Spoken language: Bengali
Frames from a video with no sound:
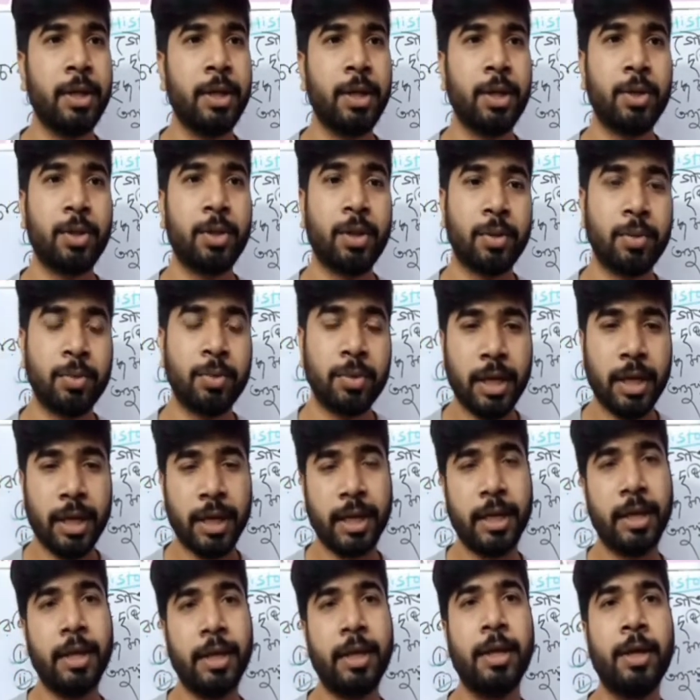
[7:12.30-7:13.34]
তখন তাকে
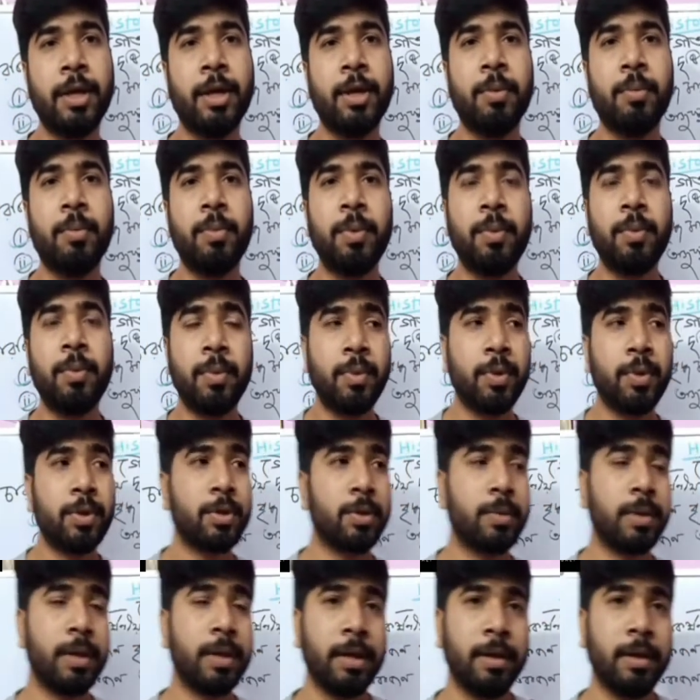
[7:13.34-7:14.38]
বিভিন্ন
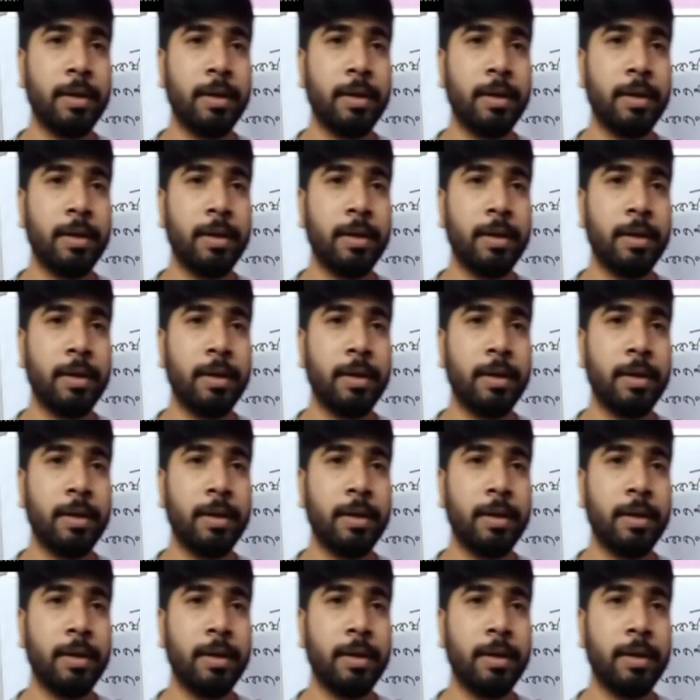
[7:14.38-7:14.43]
সময়